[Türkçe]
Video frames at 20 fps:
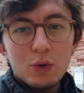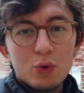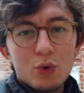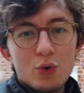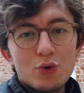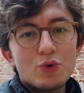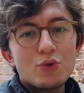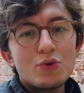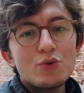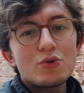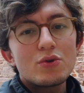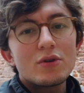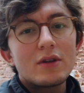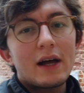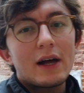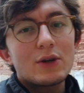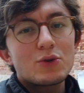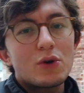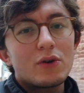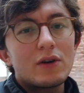ödüyorsunuz.
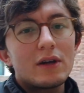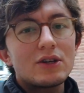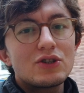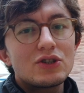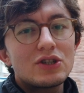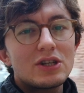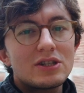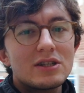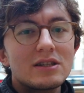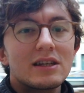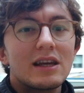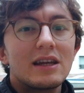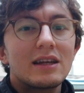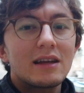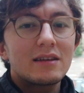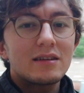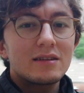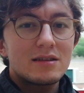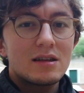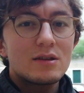Daha sonra şişesini geri
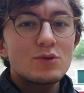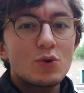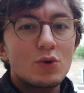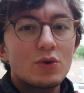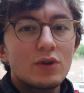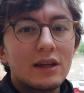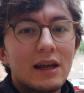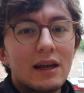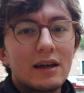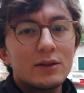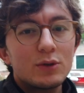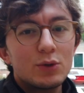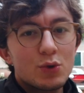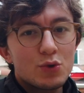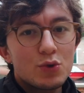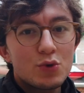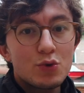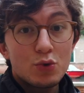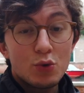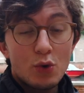getirirseniz onu da geri
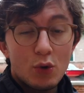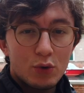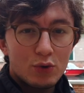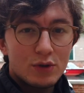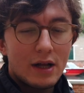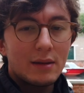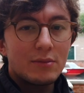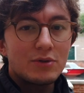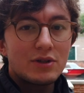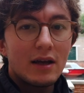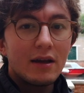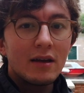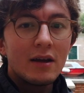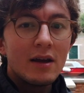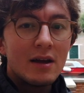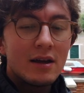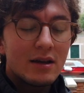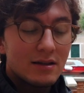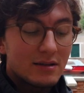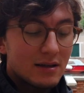alıyorsunuz. Çünkü güzel bir şey.
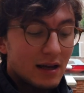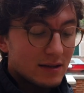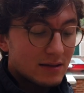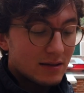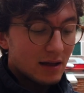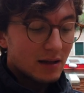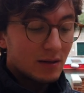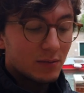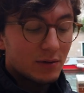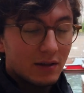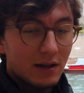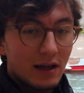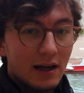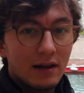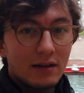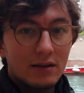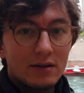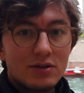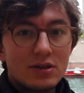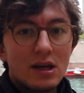Sustainable
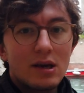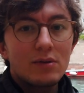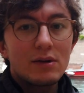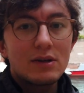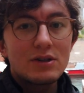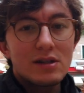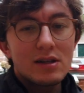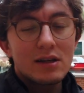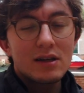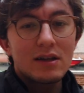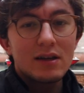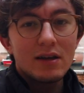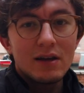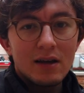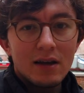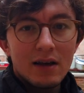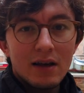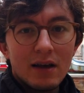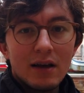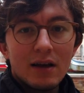yani çevrecilik
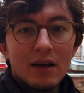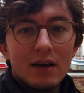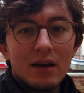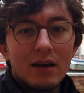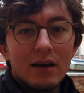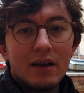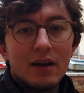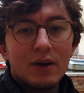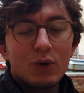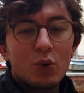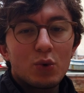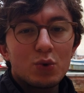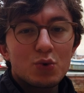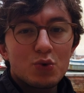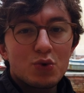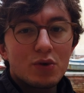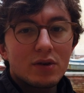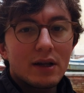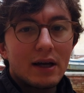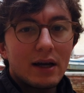e,
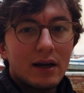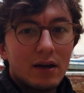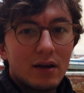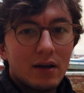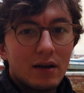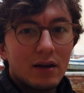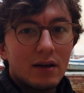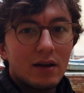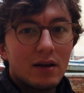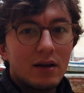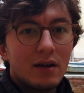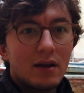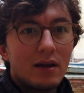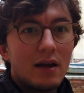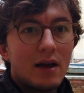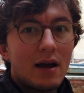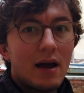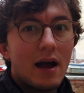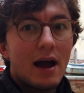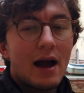konusunda e,
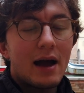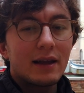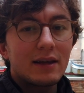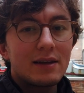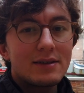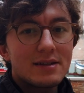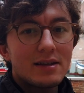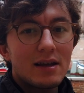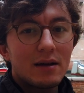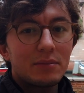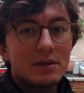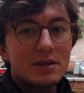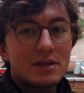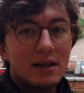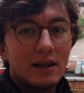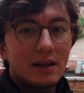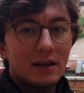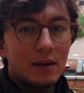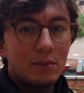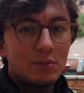herkesin yapması
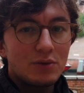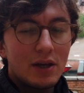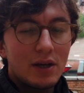gereken bir